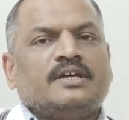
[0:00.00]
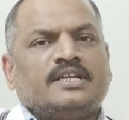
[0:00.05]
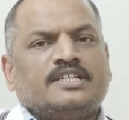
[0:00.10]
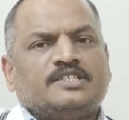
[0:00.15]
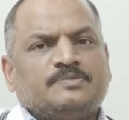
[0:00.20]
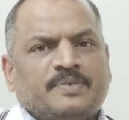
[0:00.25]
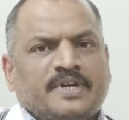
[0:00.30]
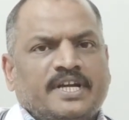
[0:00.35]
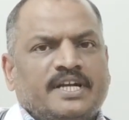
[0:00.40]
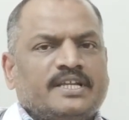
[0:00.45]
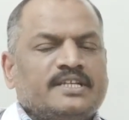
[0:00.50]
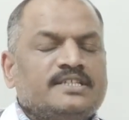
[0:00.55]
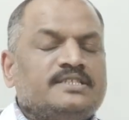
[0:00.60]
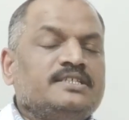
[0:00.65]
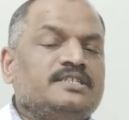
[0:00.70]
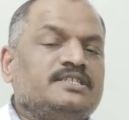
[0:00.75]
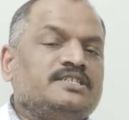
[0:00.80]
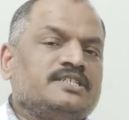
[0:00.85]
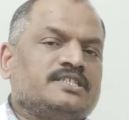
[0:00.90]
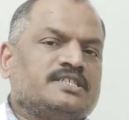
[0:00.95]
రెస్పిరేటరీ
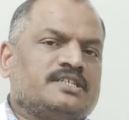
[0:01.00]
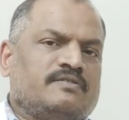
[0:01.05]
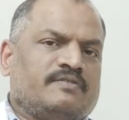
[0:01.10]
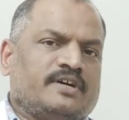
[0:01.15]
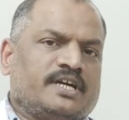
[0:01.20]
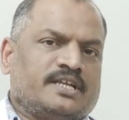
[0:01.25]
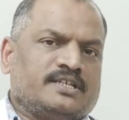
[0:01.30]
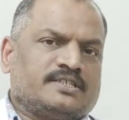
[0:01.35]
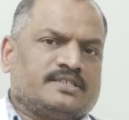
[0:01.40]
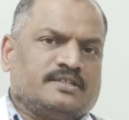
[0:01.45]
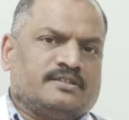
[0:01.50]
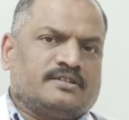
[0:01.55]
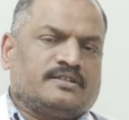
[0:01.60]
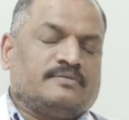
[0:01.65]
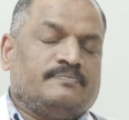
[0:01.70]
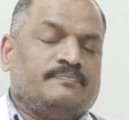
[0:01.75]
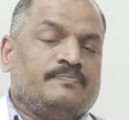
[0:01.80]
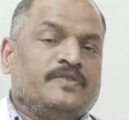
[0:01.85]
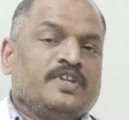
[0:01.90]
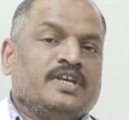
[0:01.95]
సిన్షియల్ వైరస్
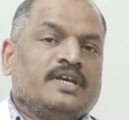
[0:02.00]
అంటాం